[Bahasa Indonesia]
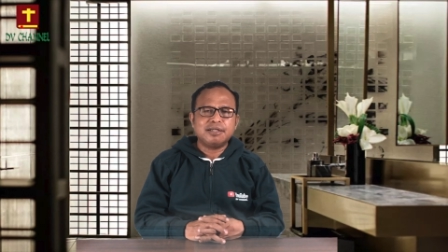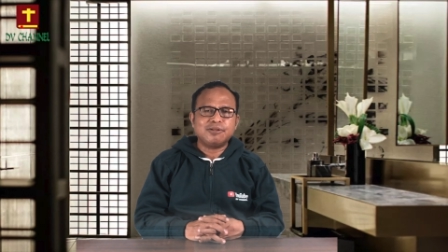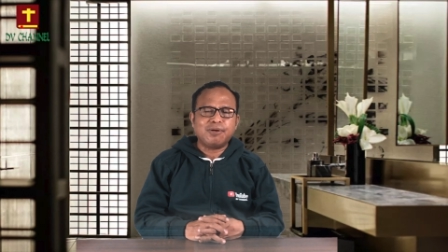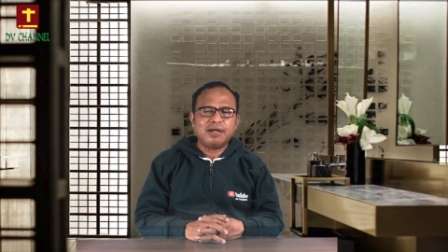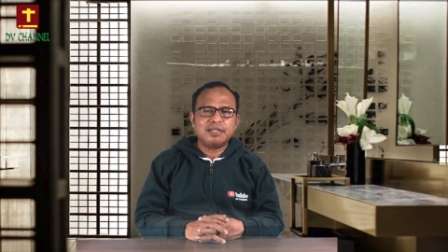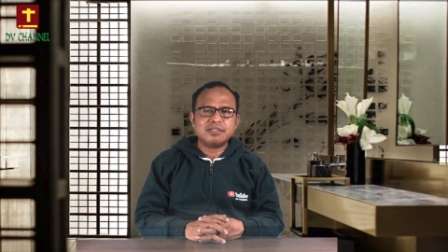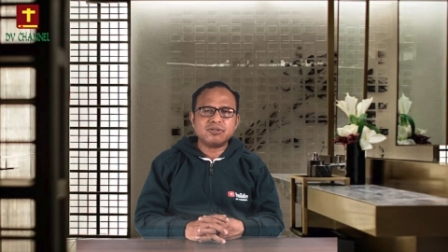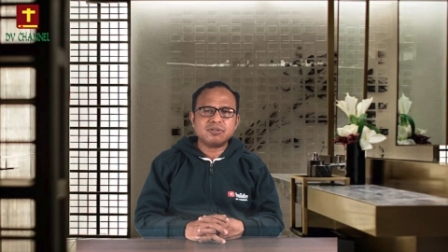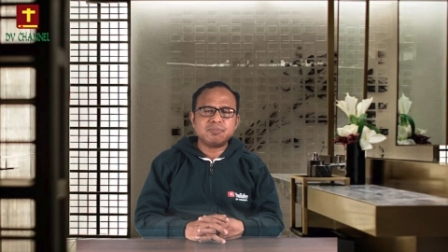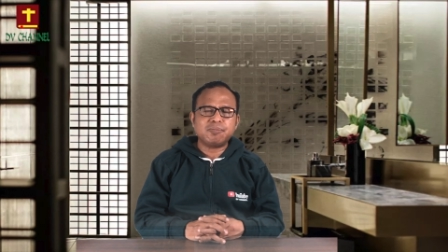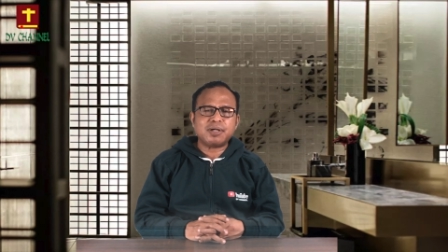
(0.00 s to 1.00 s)
Tuhan
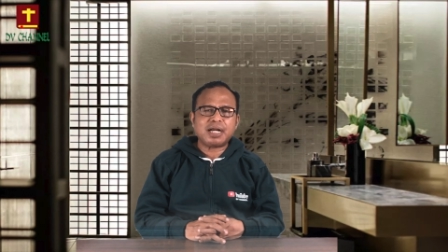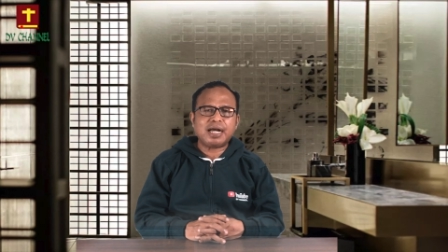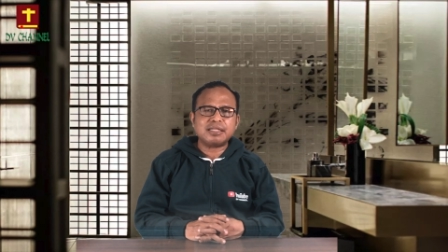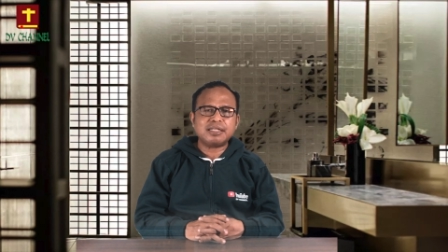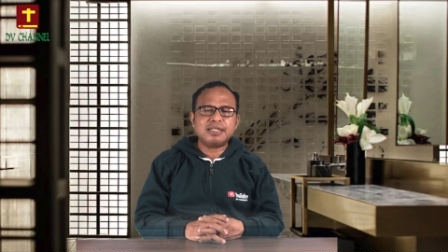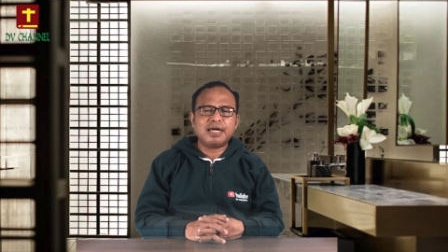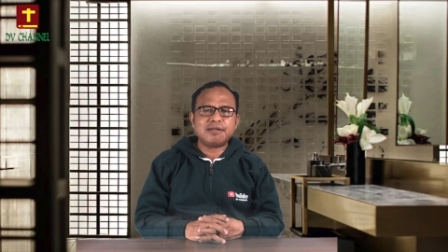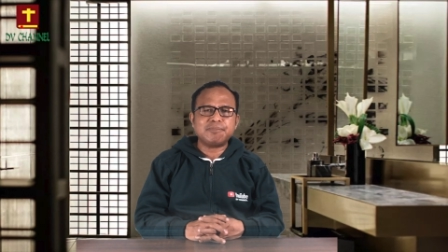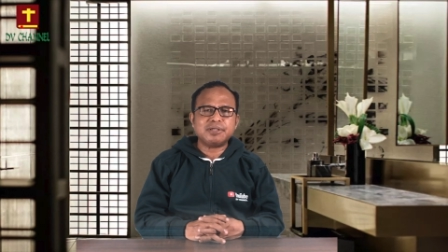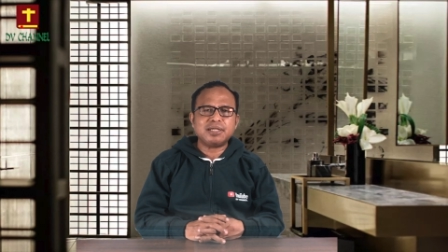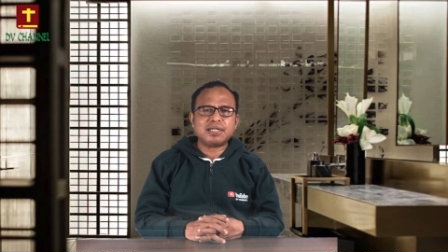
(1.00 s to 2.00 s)
Yesus memberkati dan
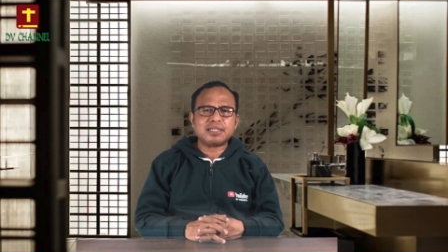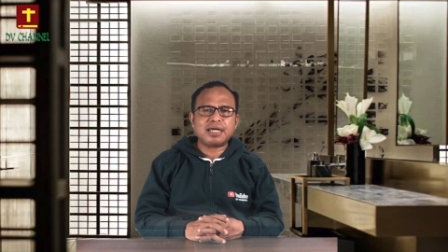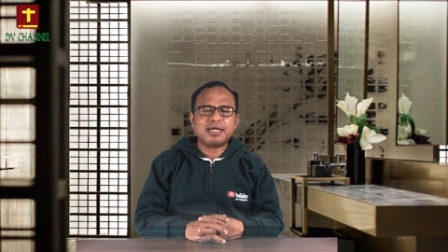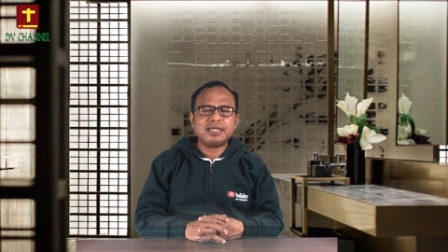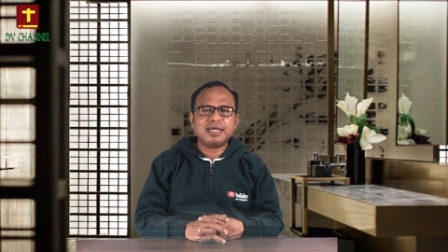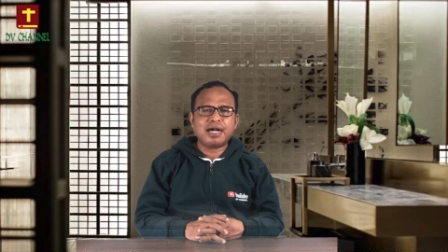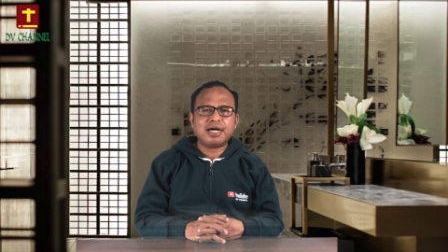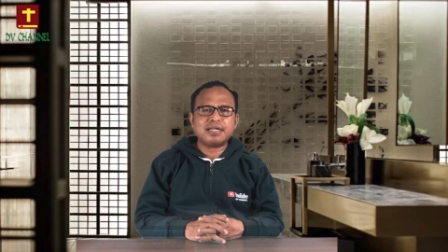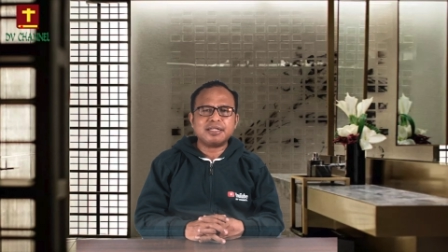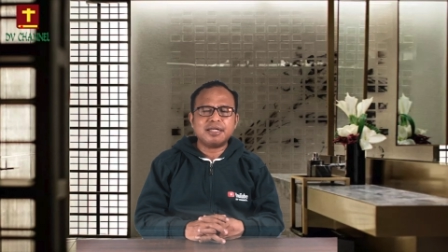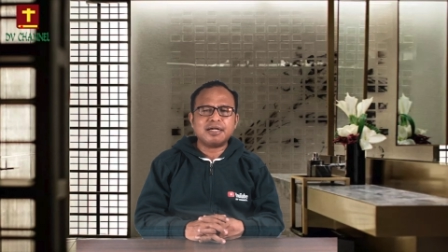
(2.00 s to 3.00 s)
menyertai
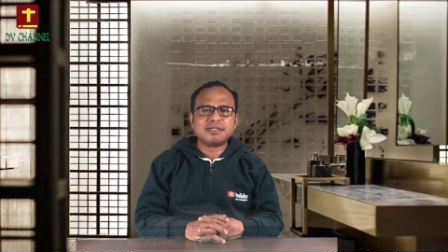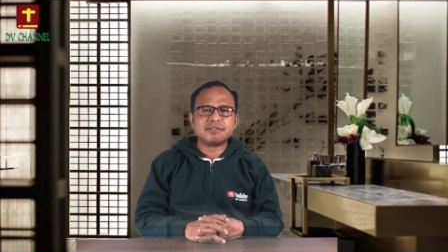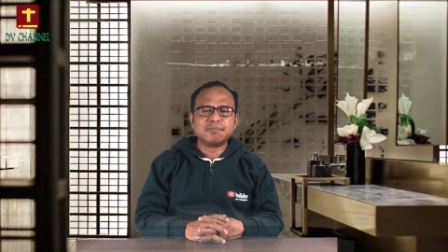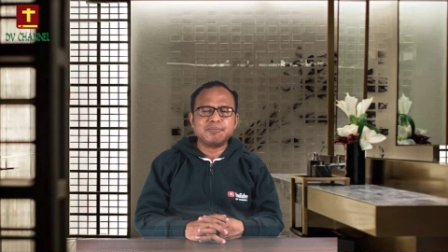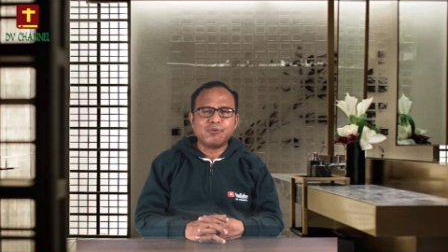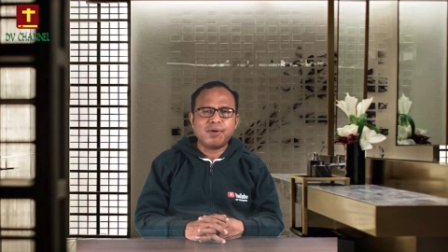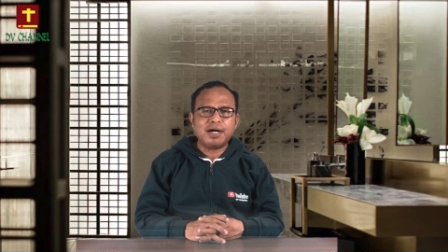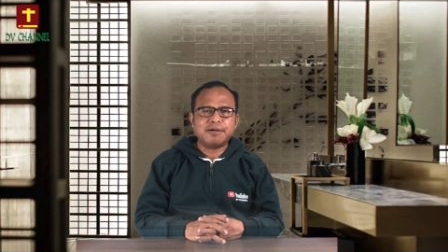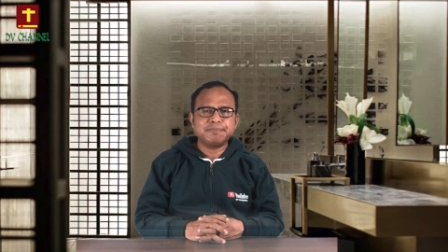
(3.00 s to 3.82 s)
Anda semua.